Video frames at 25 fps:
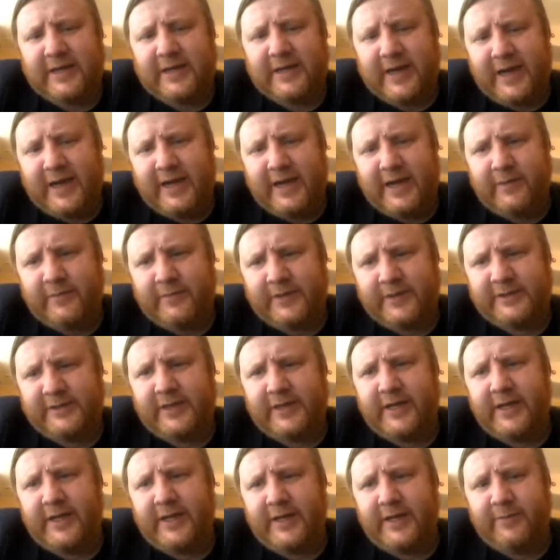краем,
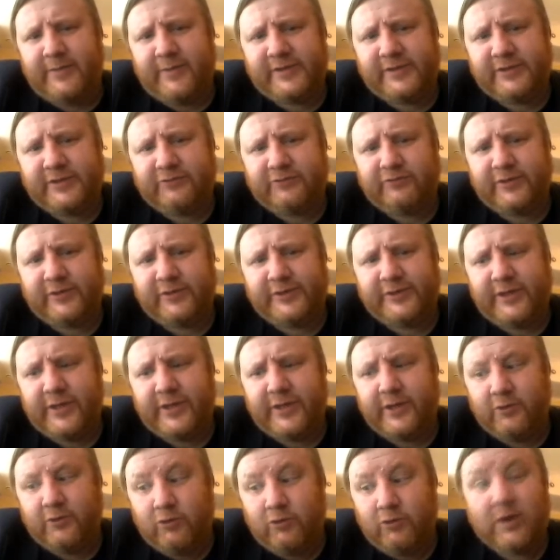населением, большинству
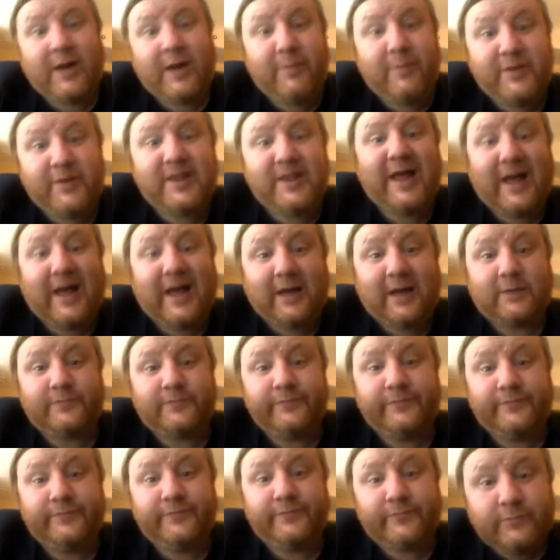населения, но она была.
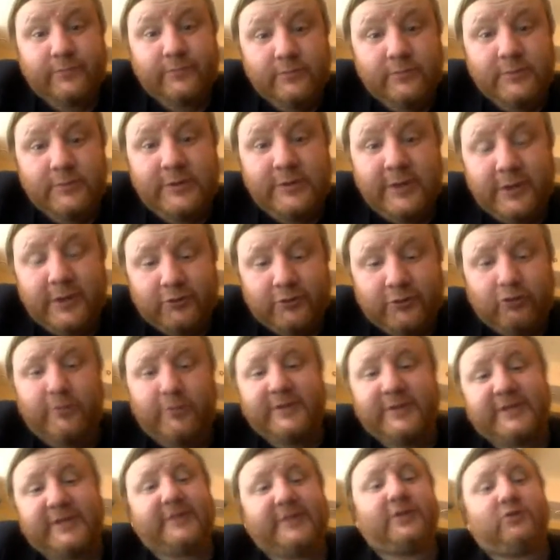
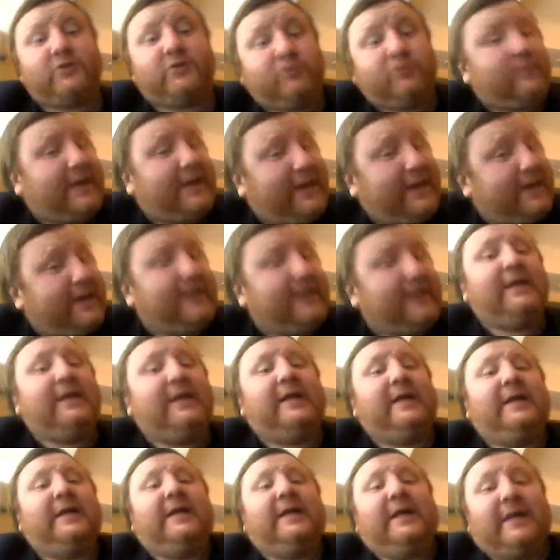Чтобы зайти с ума,
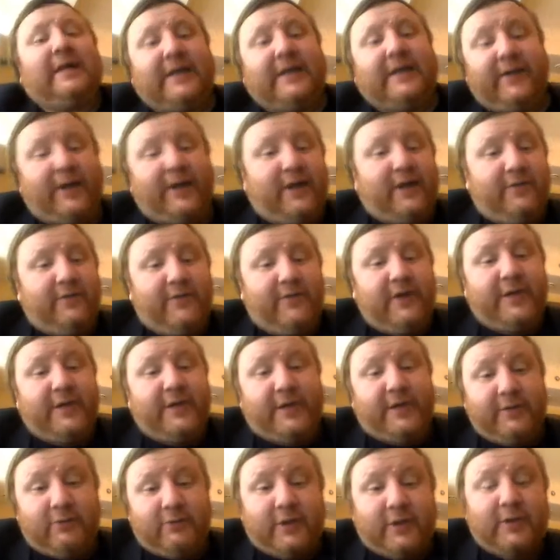говорят
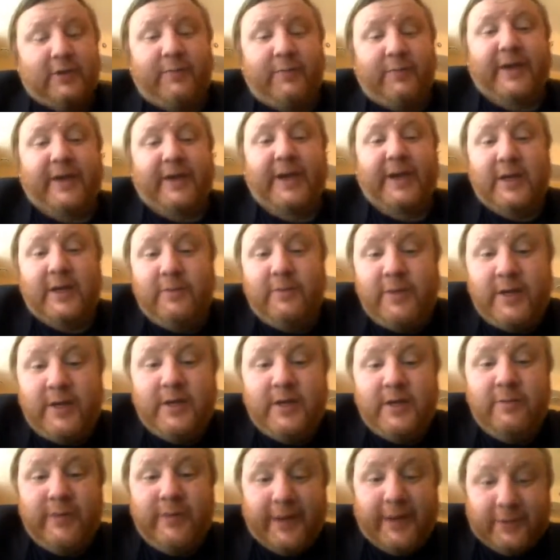великий, его надо, по крайней
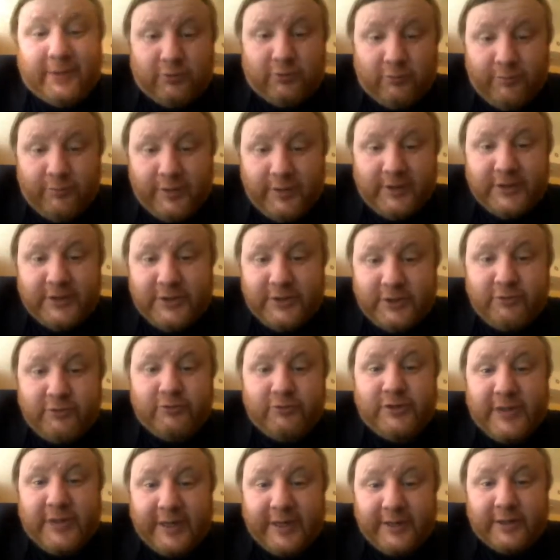мере, иметь, чтобы было с
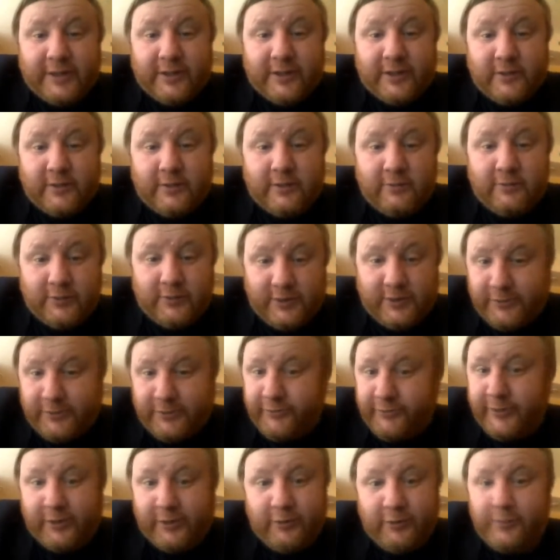чего сходить. Вот есть
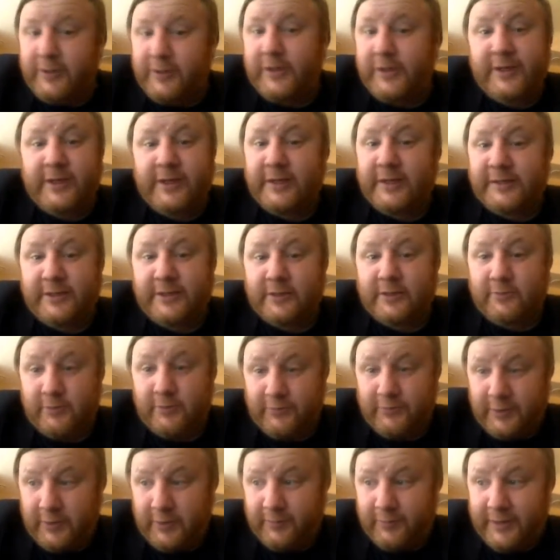люди, которым это не грозит.
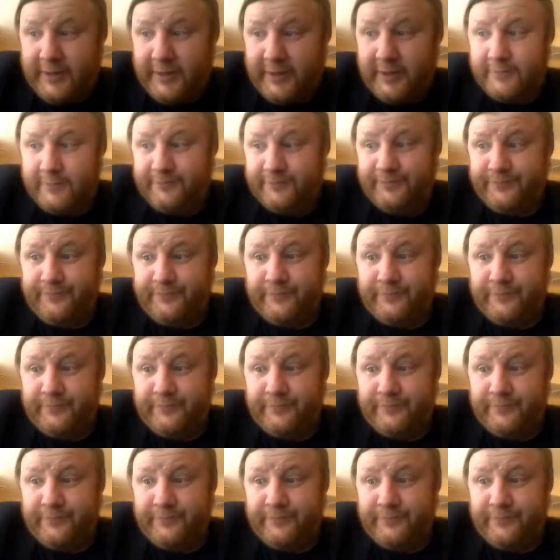Вот в этом плане